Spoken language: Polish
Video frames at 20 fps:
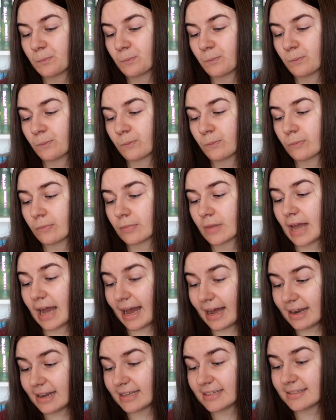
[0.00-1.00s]
Mm,
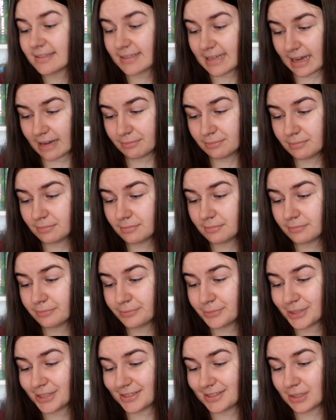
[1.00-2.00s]
ale sam
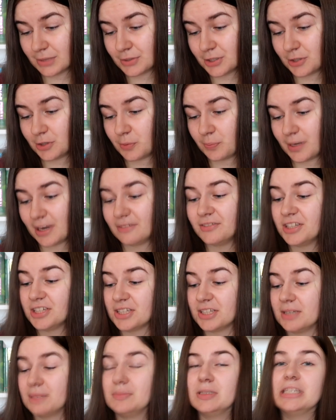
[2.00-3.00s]
przyznał się do prawie
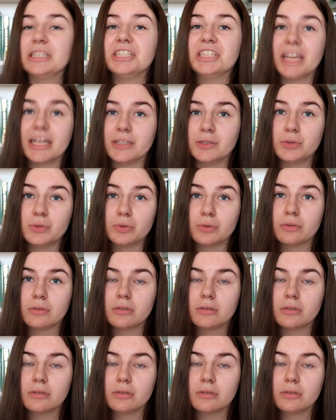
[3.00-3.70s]
70,